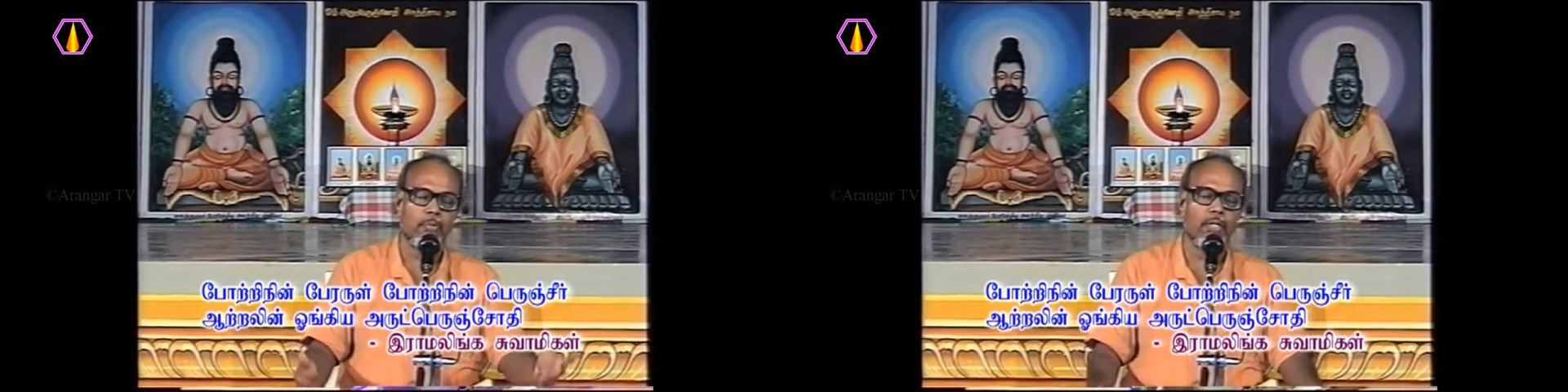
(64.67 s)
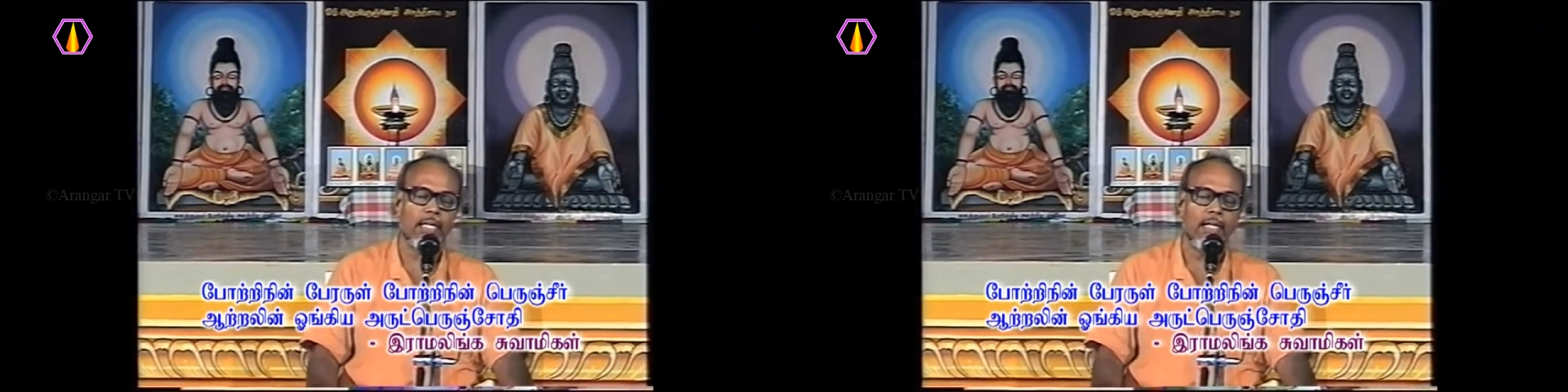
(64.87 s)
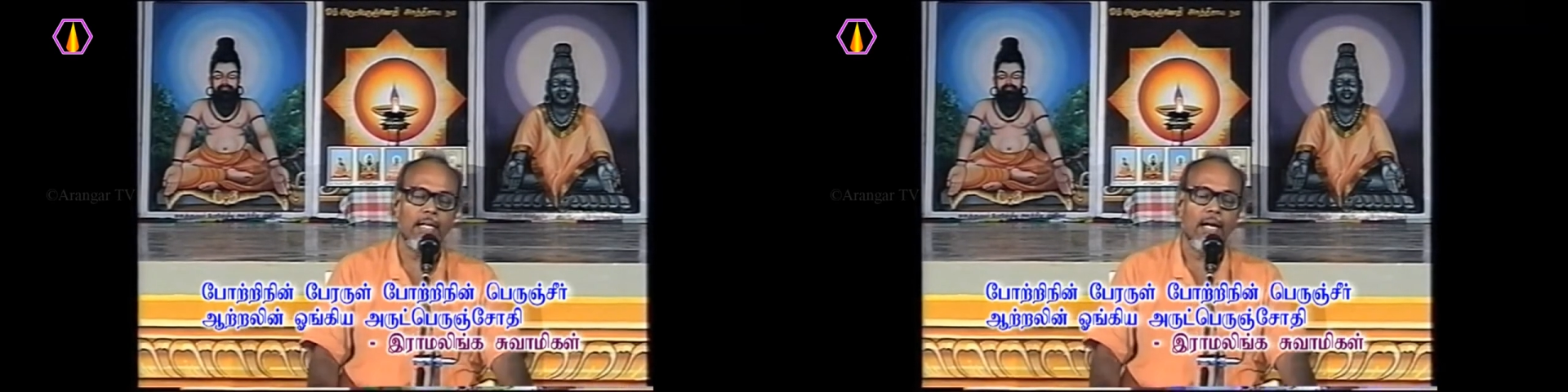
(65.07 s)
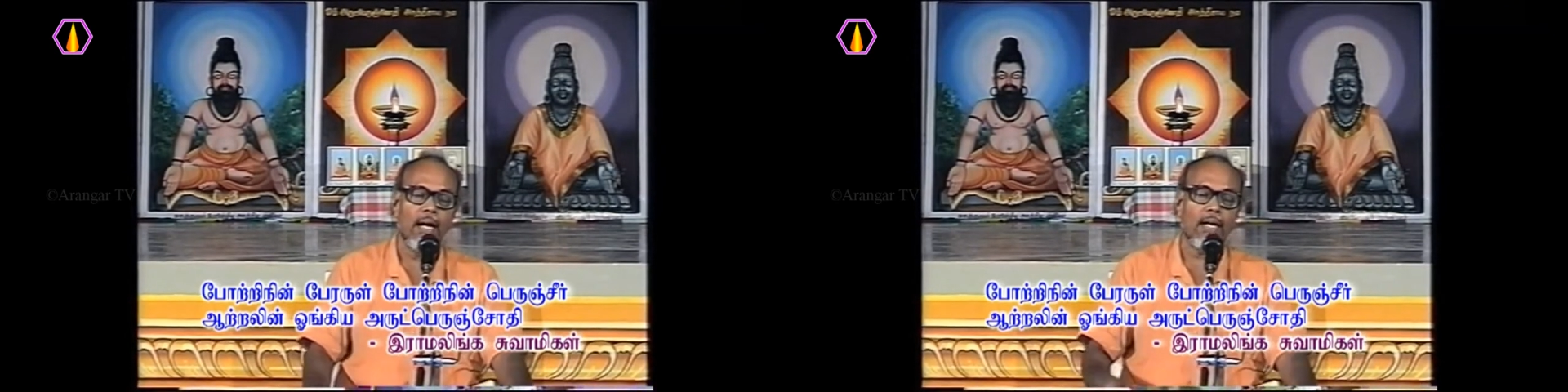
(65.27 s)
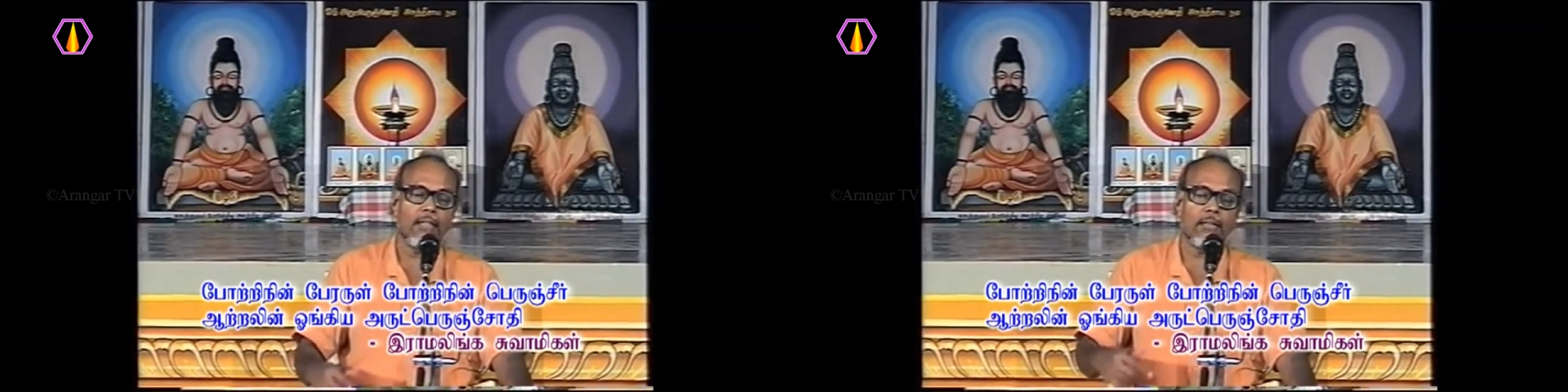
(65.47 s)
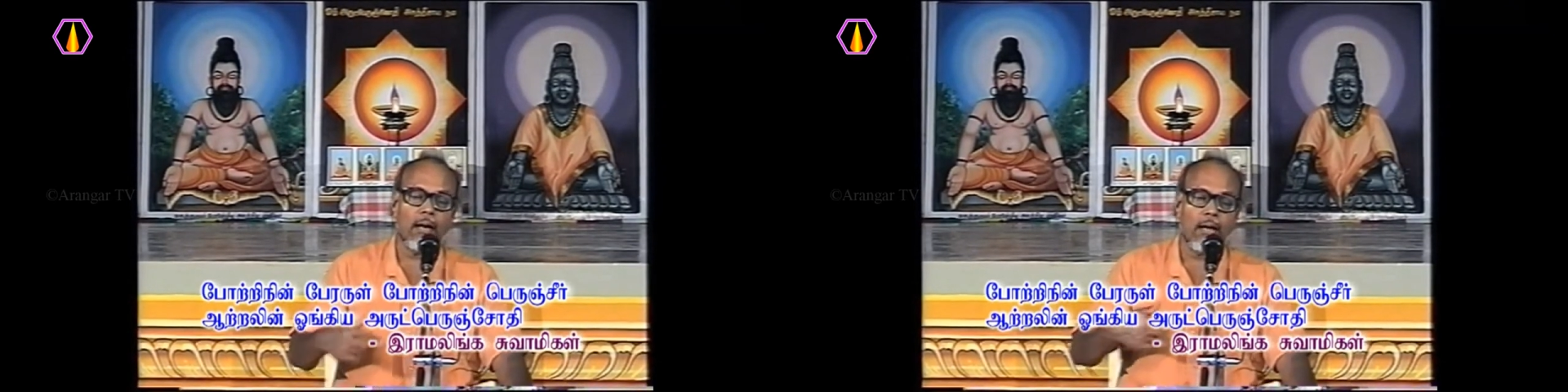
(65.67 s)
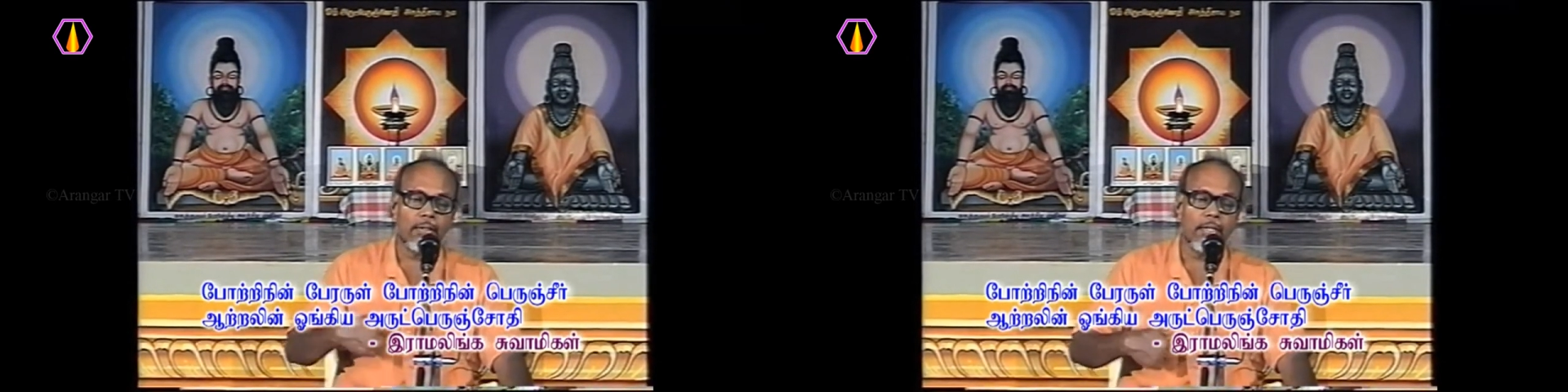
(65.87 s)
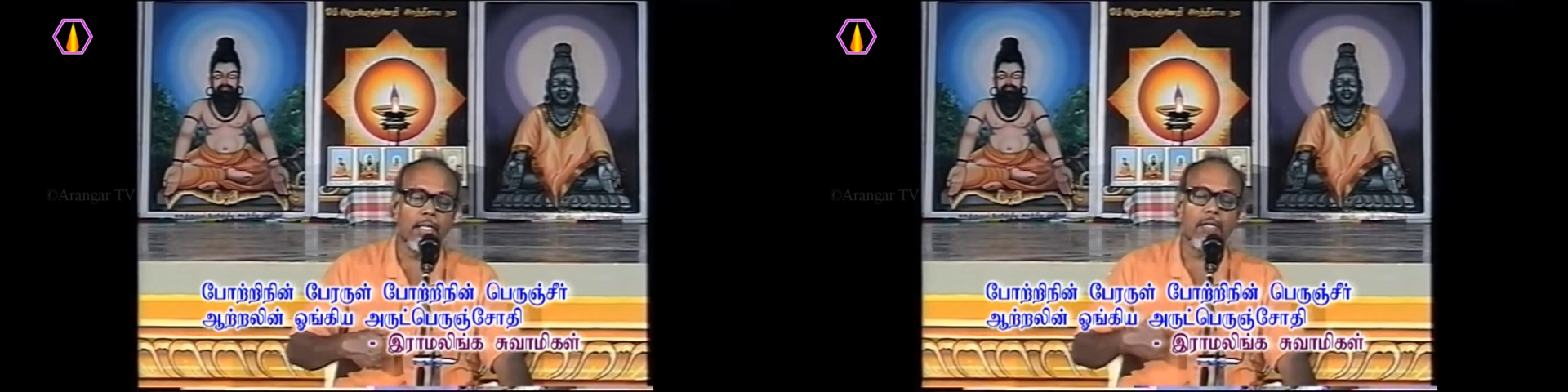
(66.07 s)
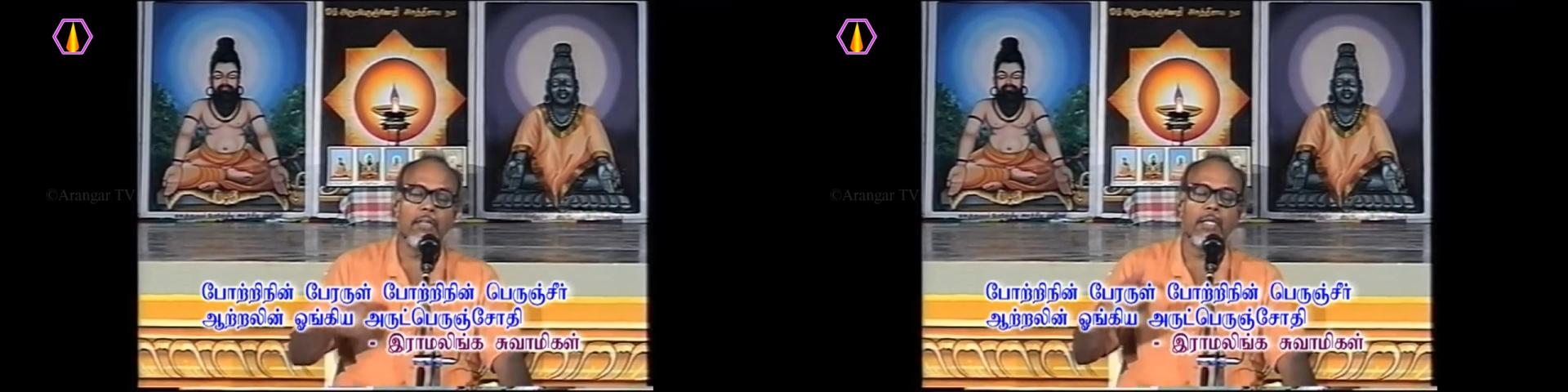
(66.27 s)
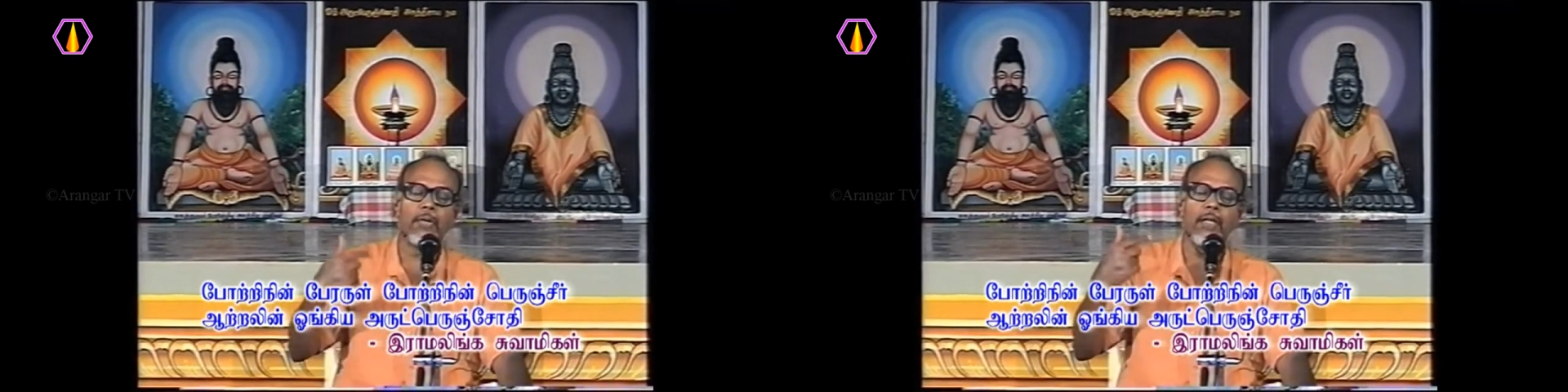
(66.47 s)
போட்டு அது ஆற்றலில்
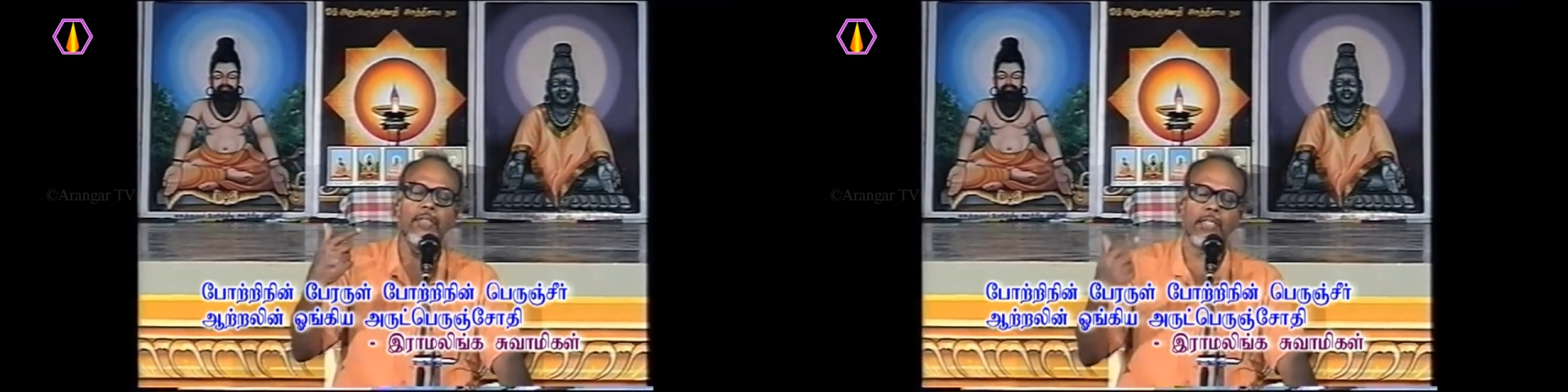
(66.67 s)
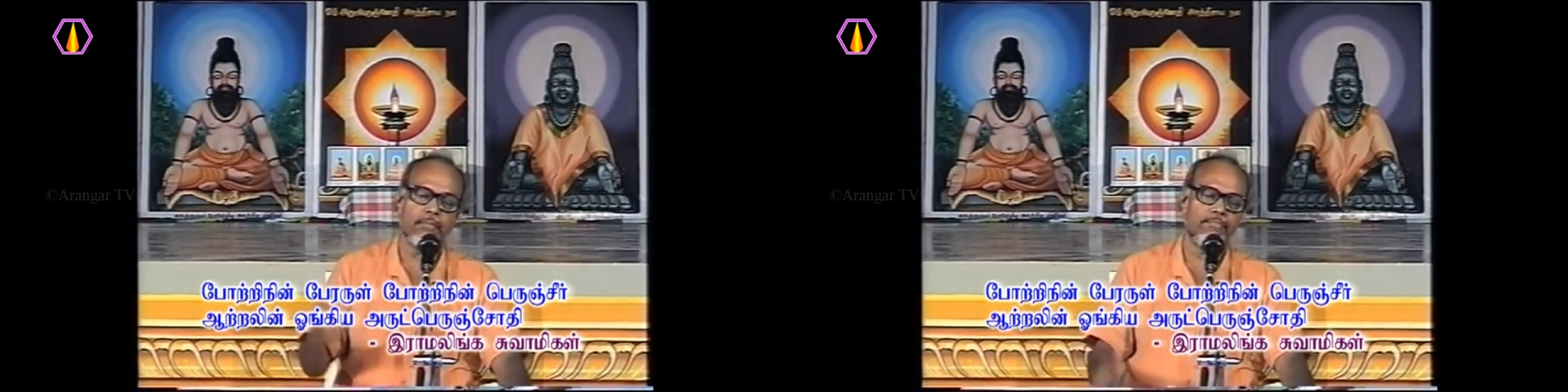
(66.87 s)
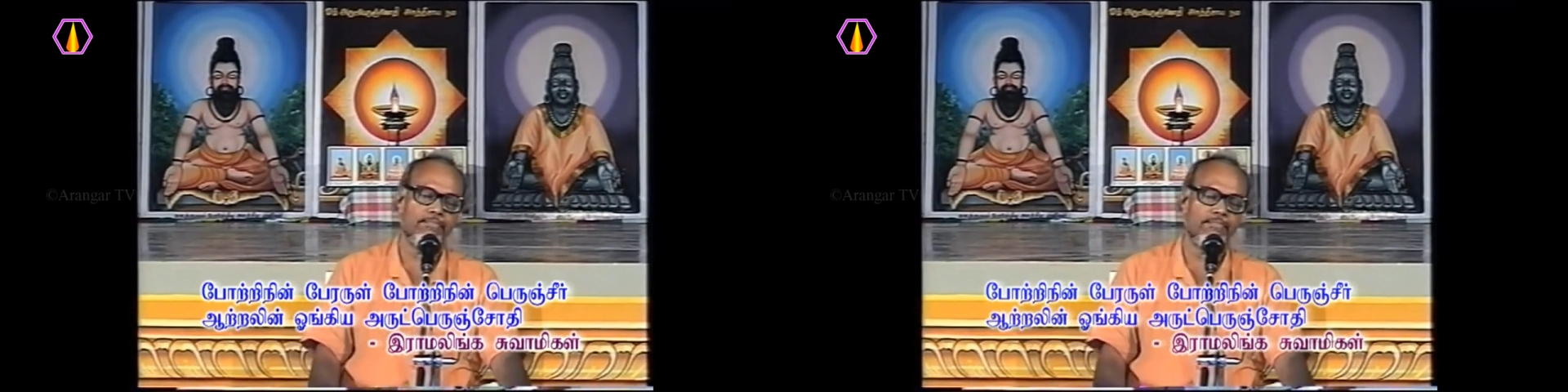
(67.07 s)
வெளிப்பட வேண்டும்